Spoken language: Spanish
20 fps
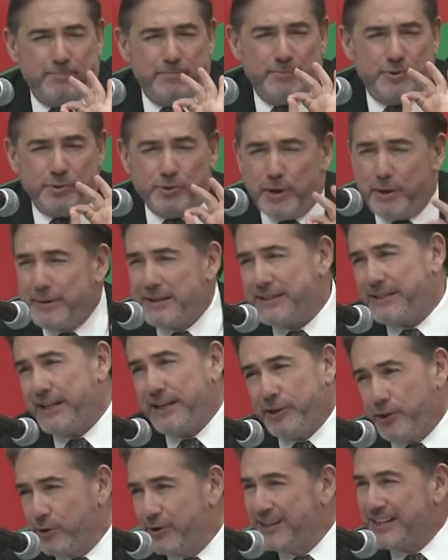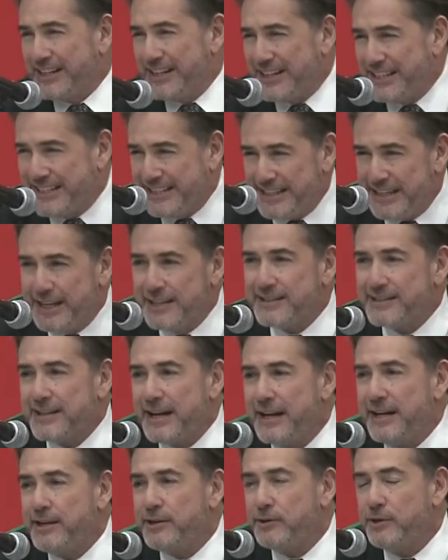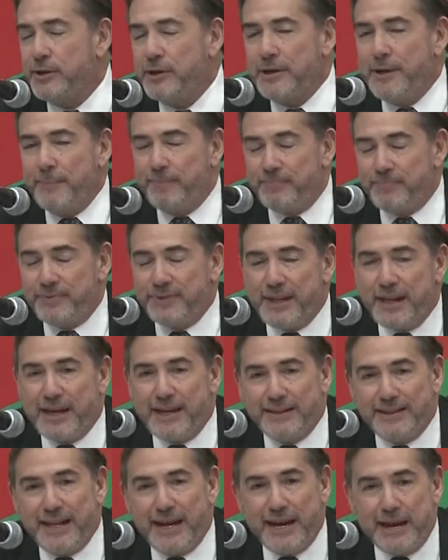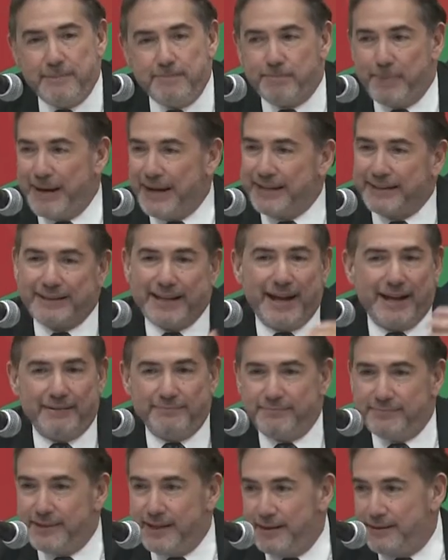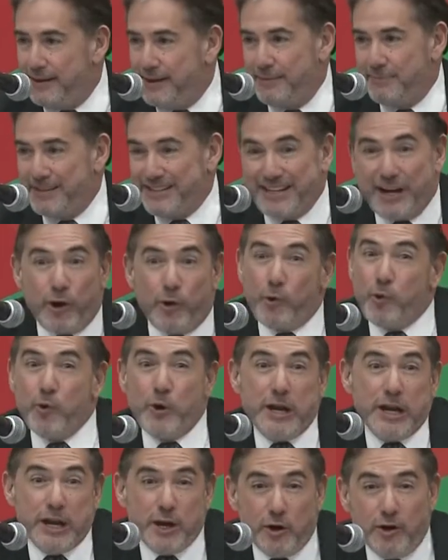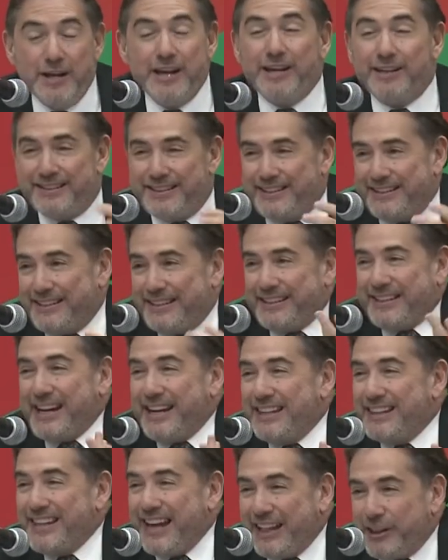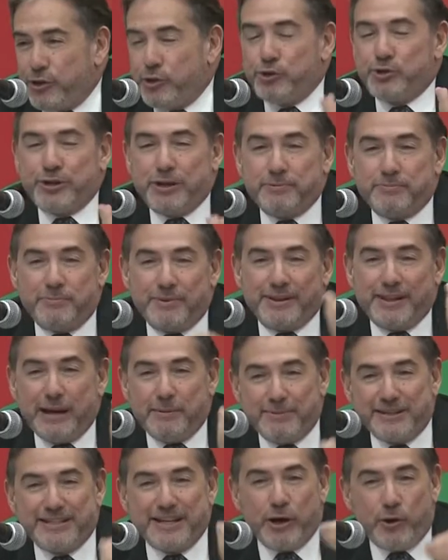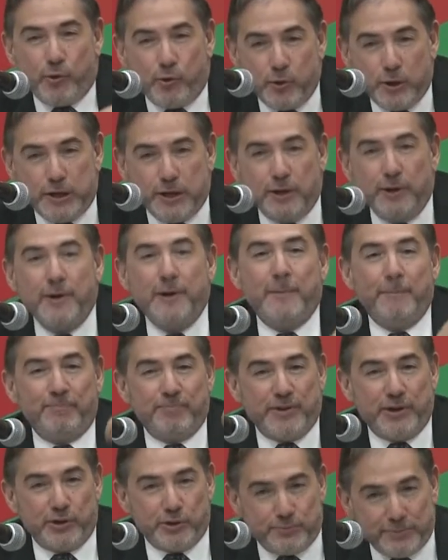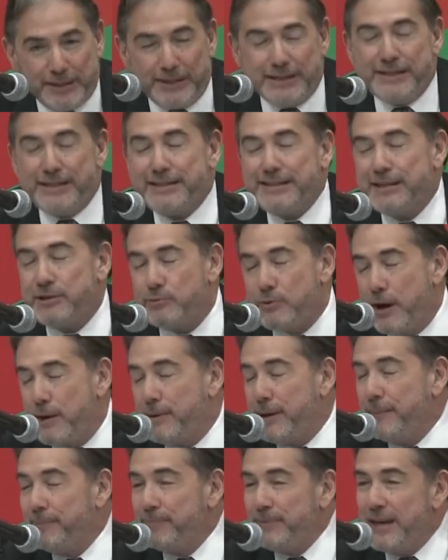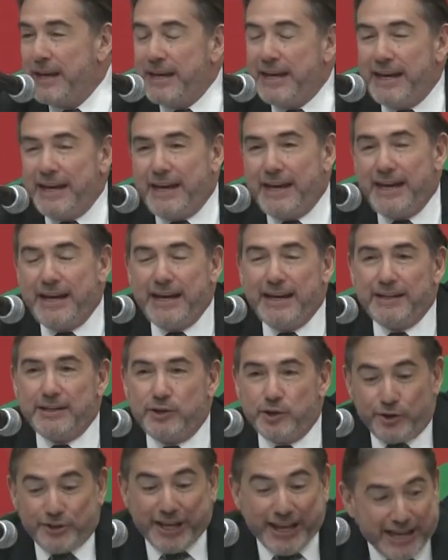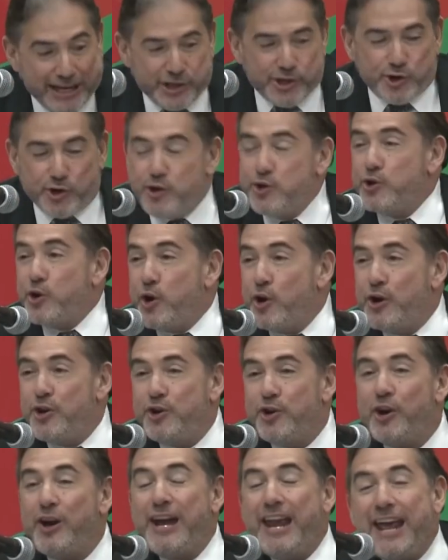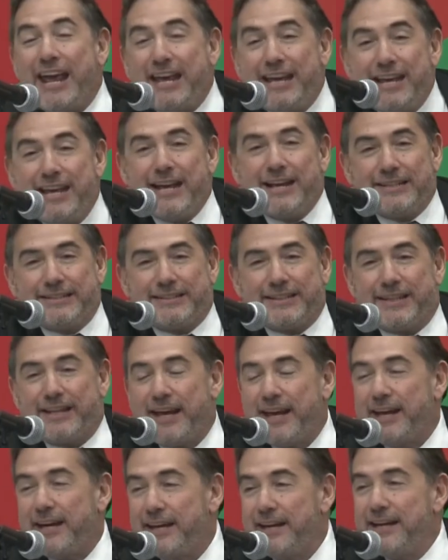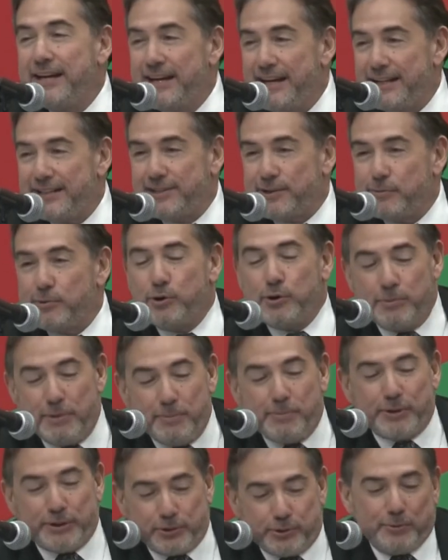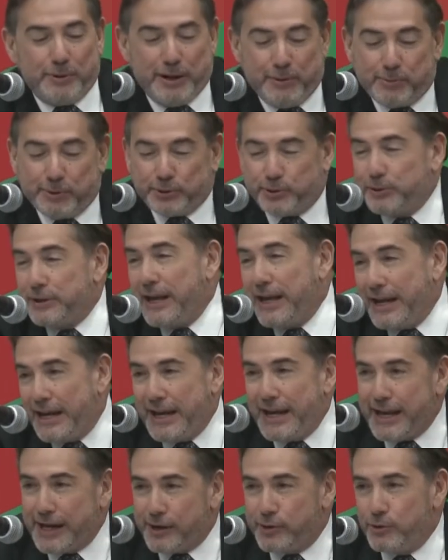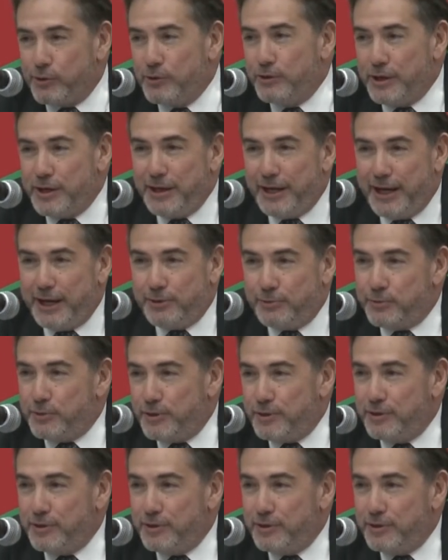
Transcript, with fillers: nuevecito, recién salido de, la imprenta del mes de julio, es decir, trae datos del, del mes de julio de 2019. Eh, yo de hecho no, leí este, este volumen porque tuve la oportunidad de leerlo en